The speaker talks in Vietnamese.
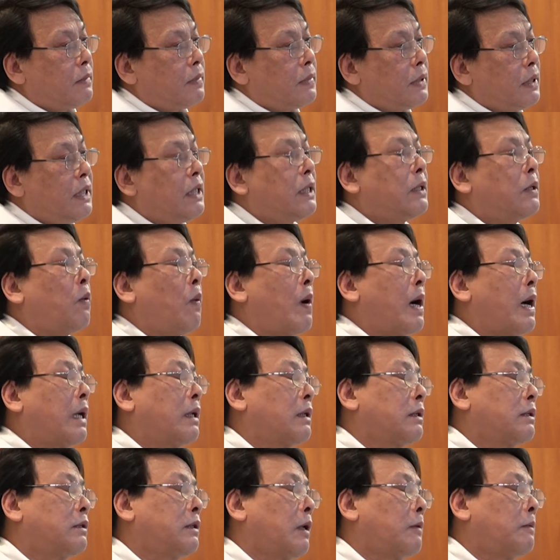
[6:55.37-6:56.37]
đi
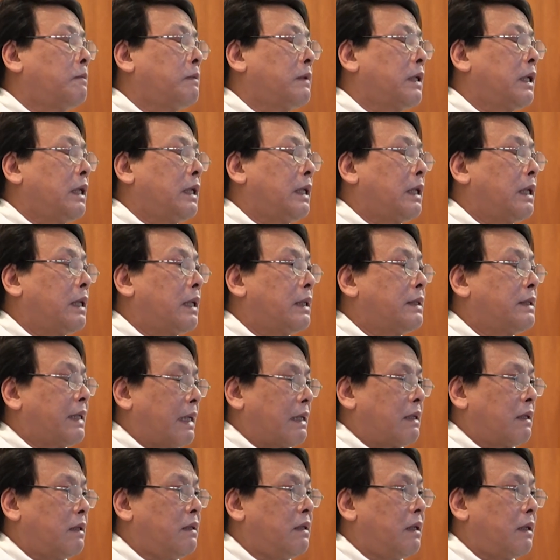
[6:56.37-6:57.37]
qua trong cái ờ,
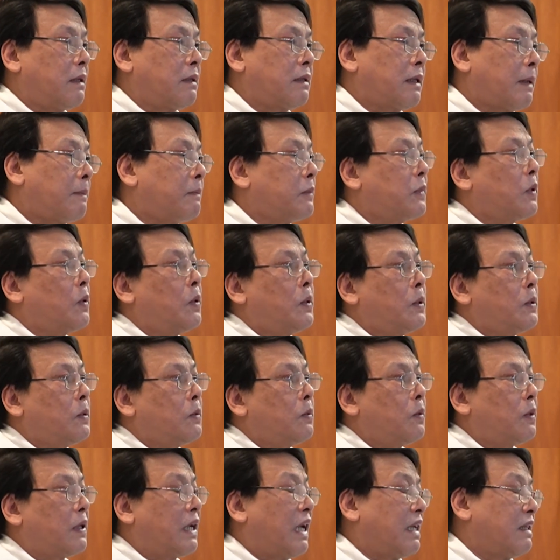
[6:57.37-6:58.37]
chặng đường tăm tối
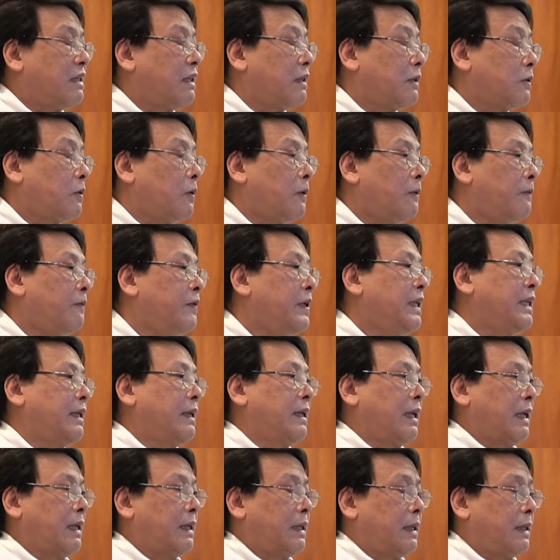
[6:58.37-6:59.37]
của cái đại dịch Covid
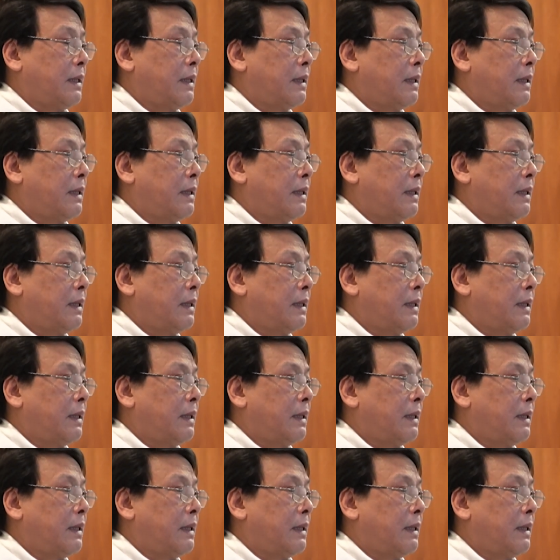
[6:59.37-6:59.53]
này.